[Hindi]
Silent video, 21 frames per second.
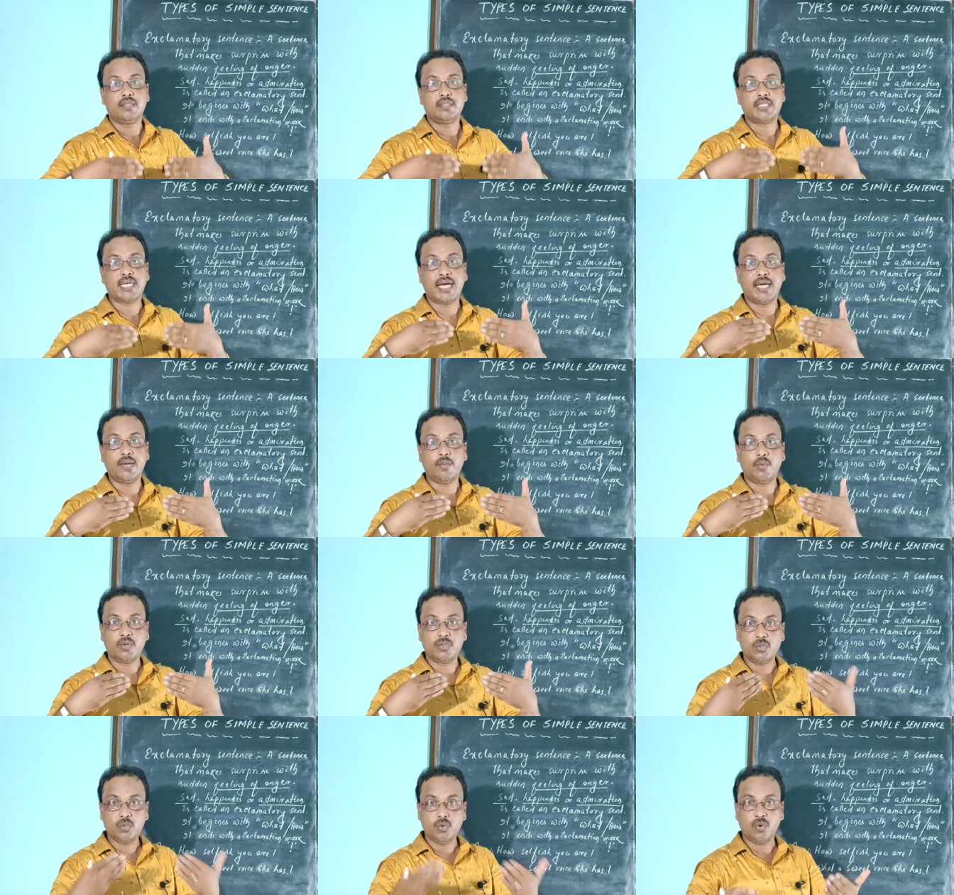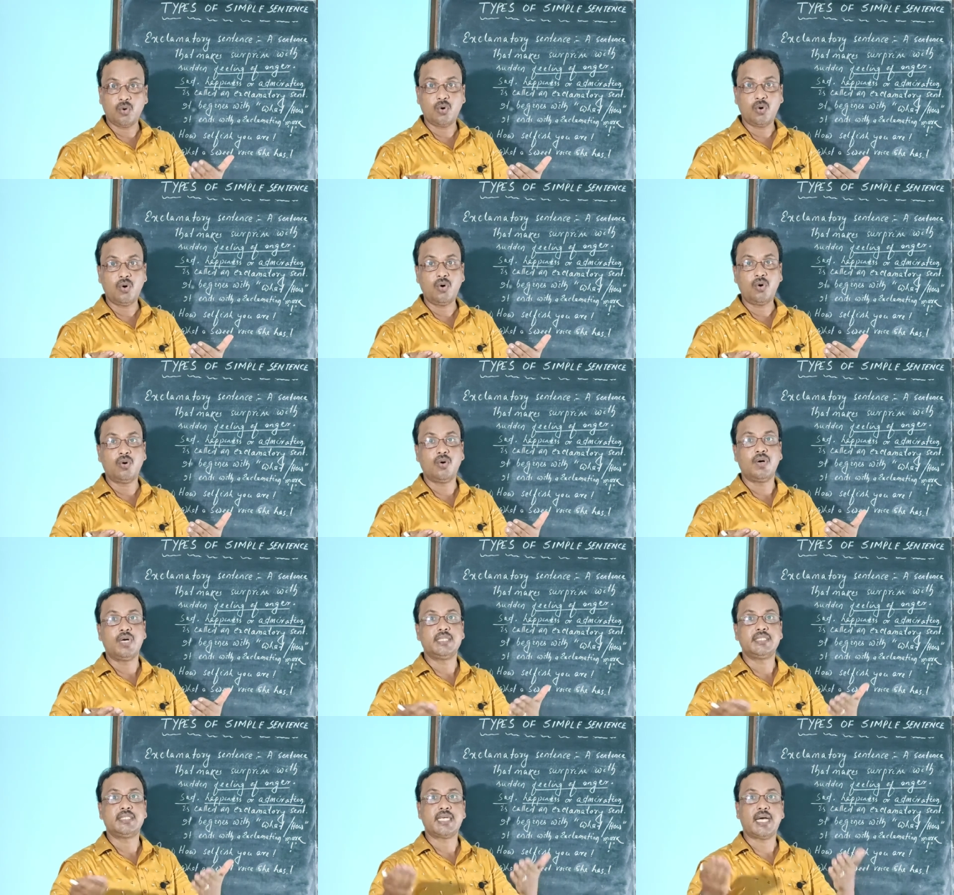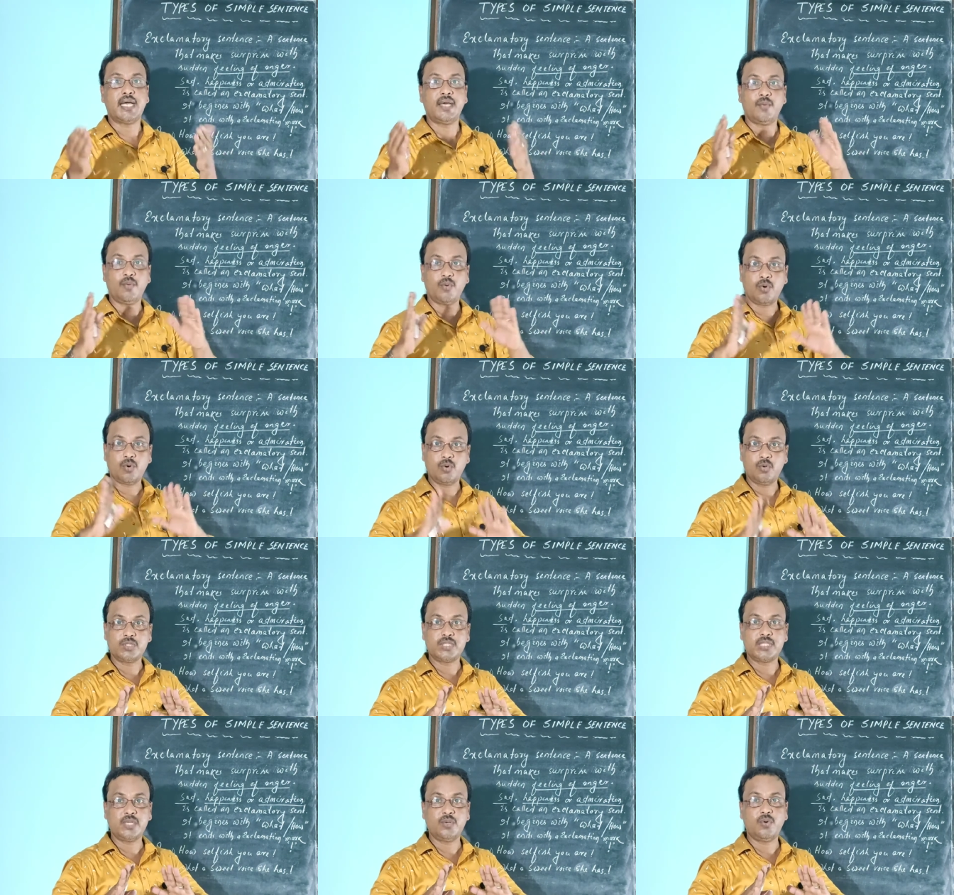चाहे वो दुख हो चाहे वो
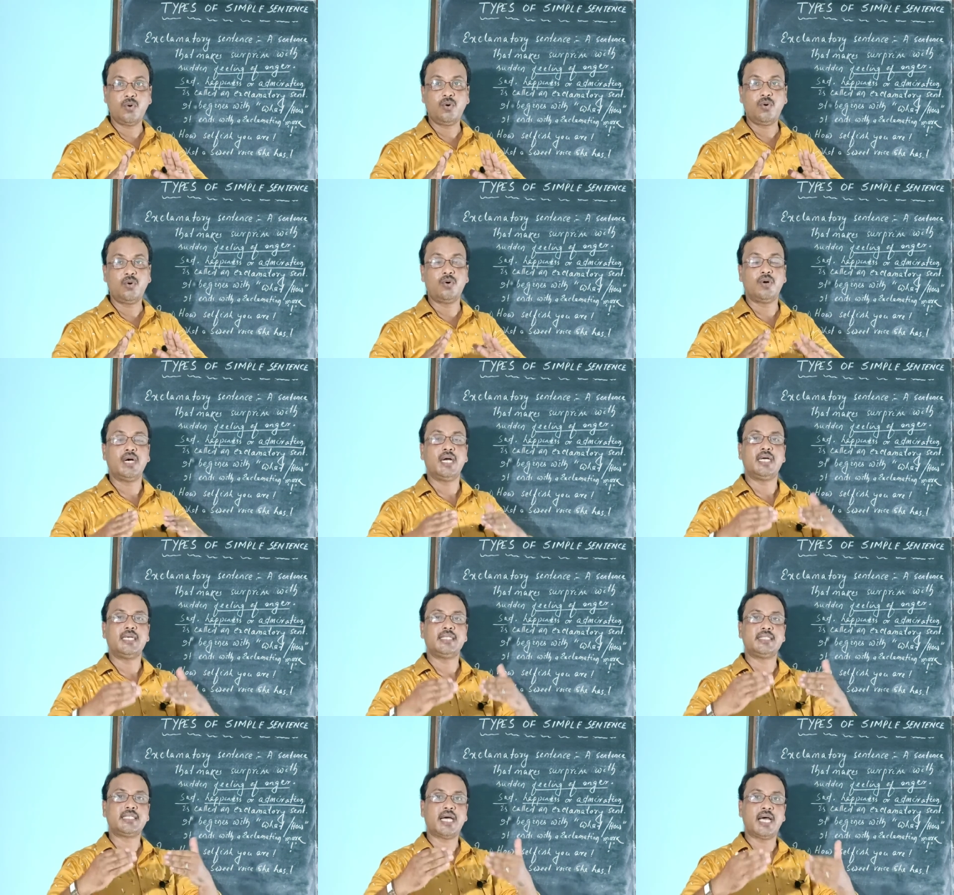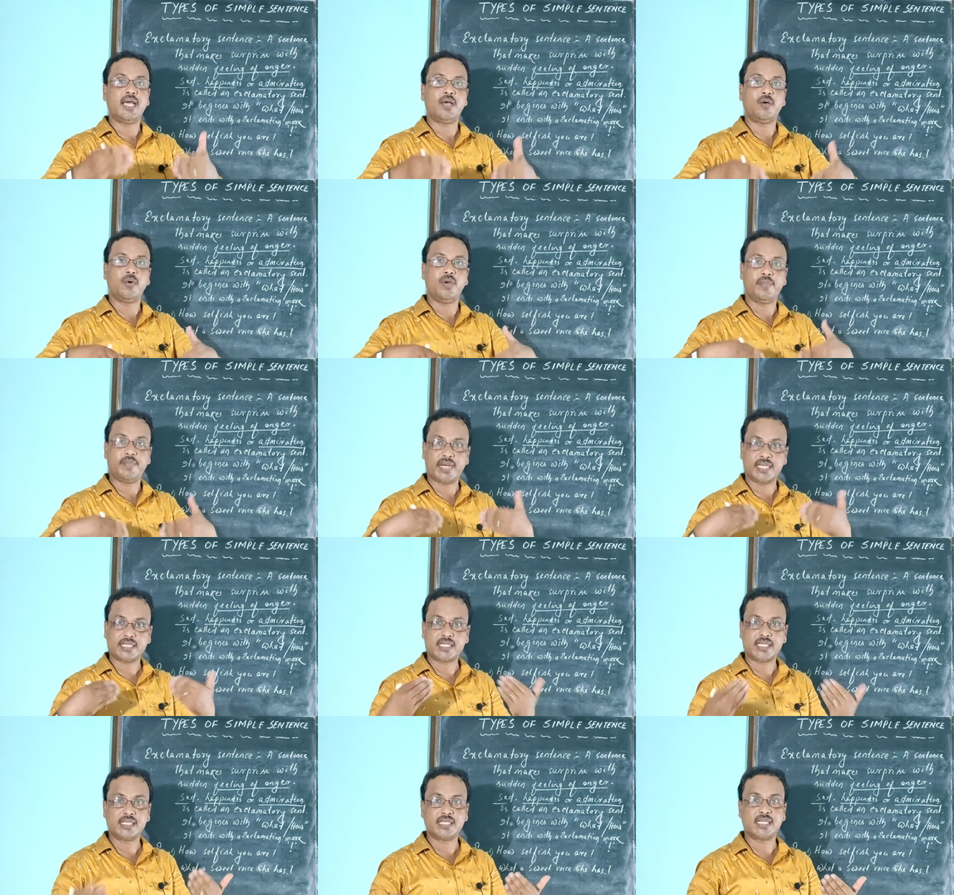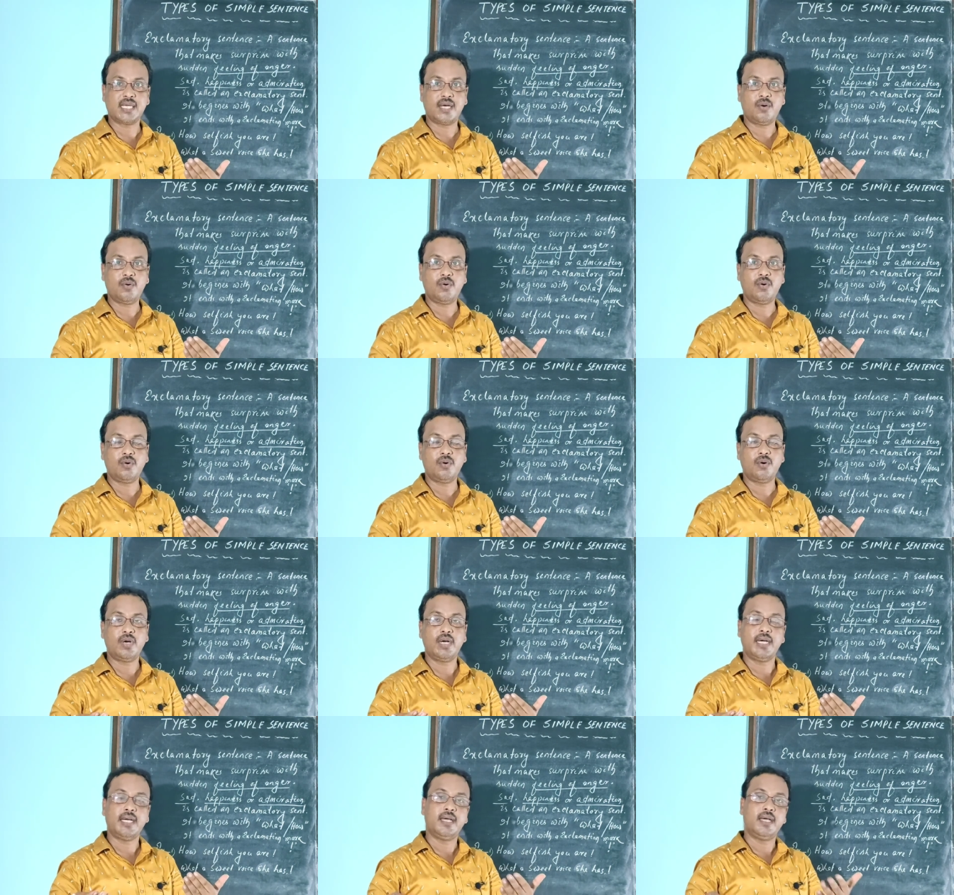खुशी हो चाहे कोई प्रशंसा हो
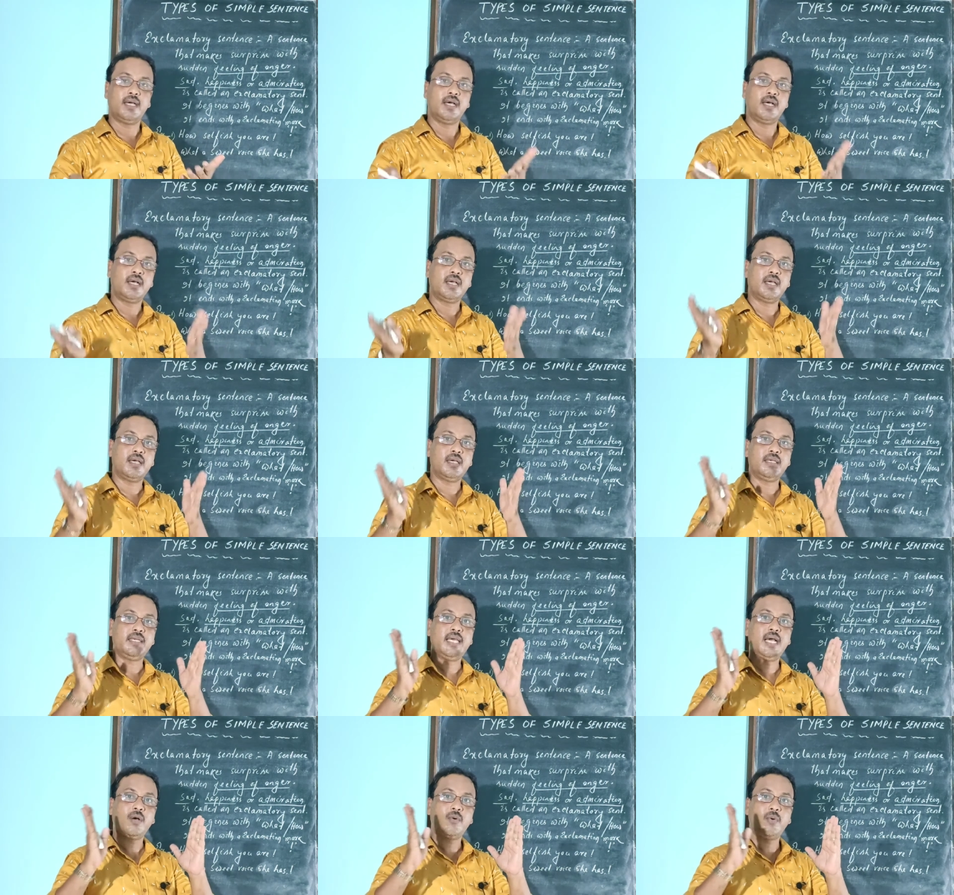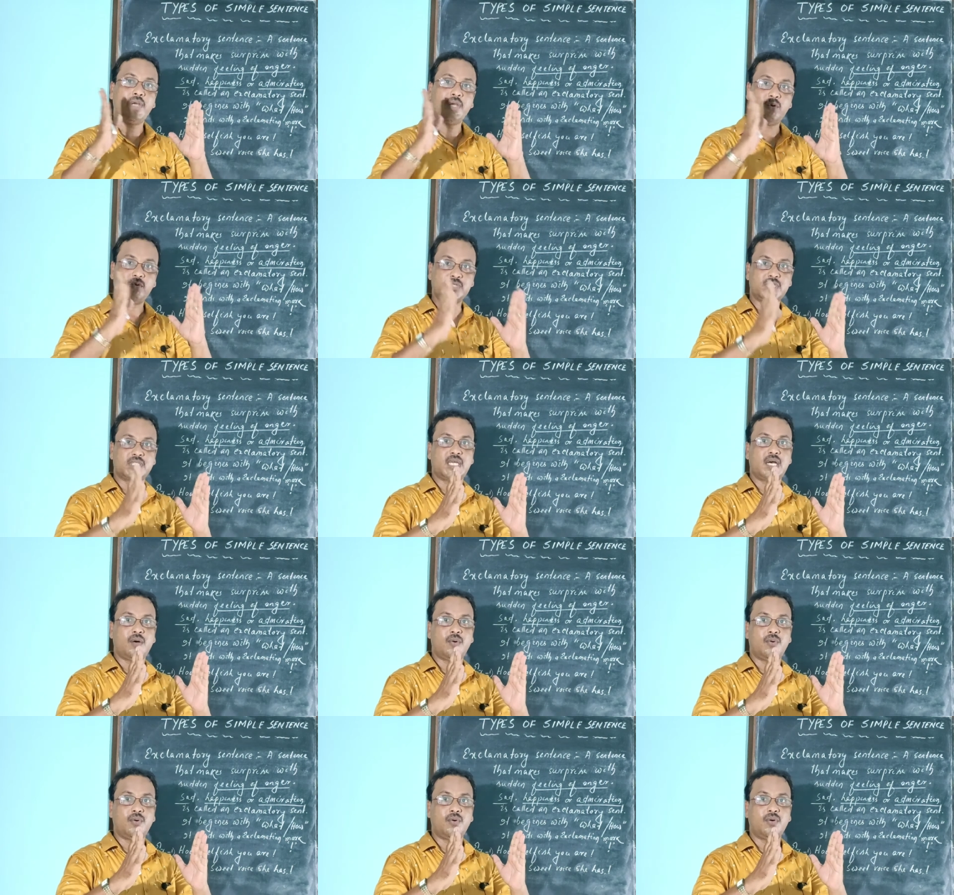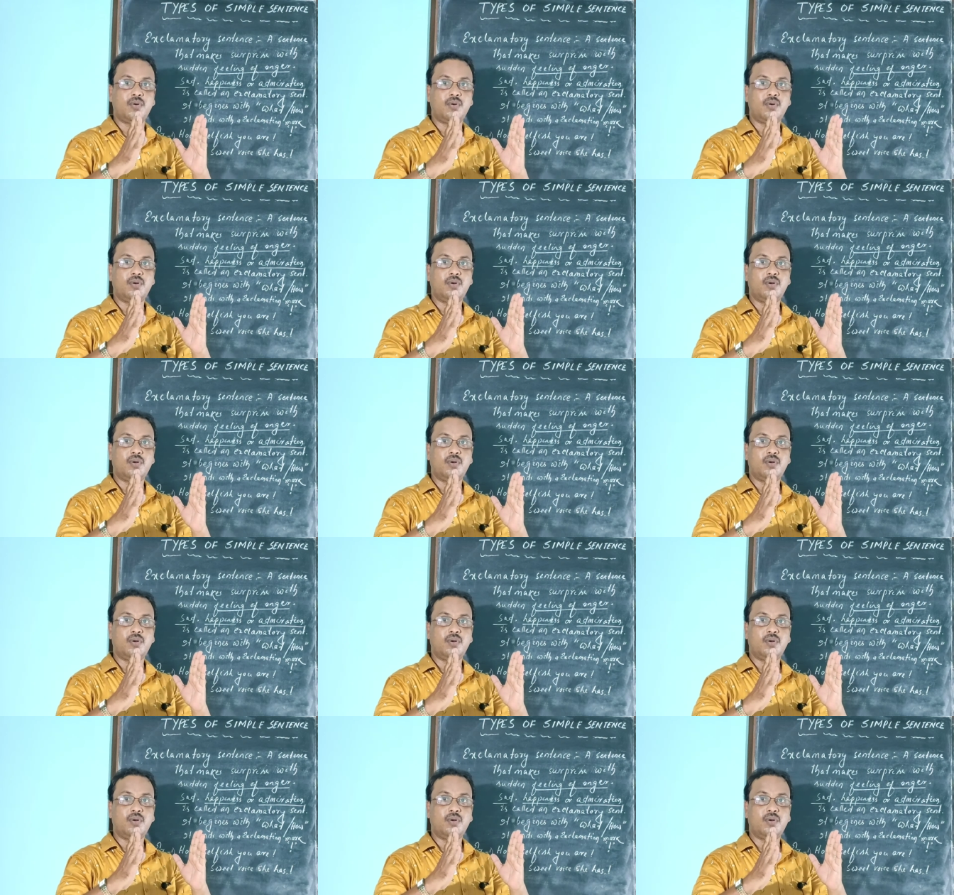या कोई गुस्सा हो